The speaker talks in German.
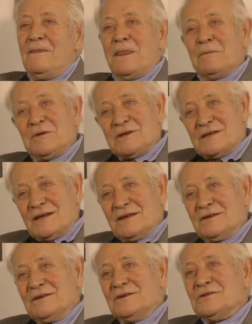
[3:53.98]
damit
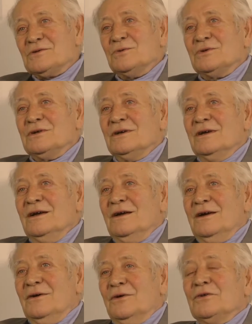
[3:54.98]
sein Sohn
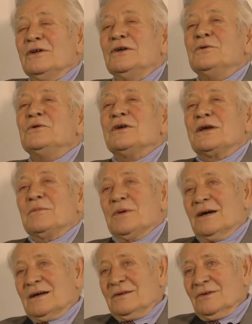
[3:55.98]
ordentlich
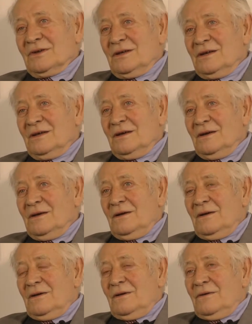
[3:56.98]
untergebracht wird.
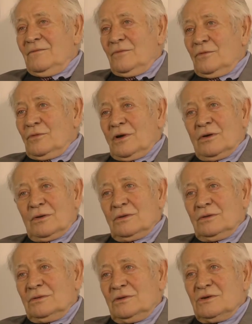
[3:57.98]

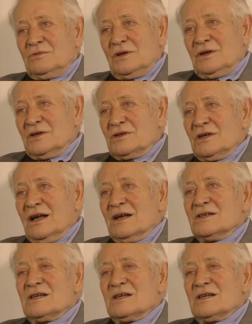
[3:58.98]
Aber das will ich jetzt nicht alles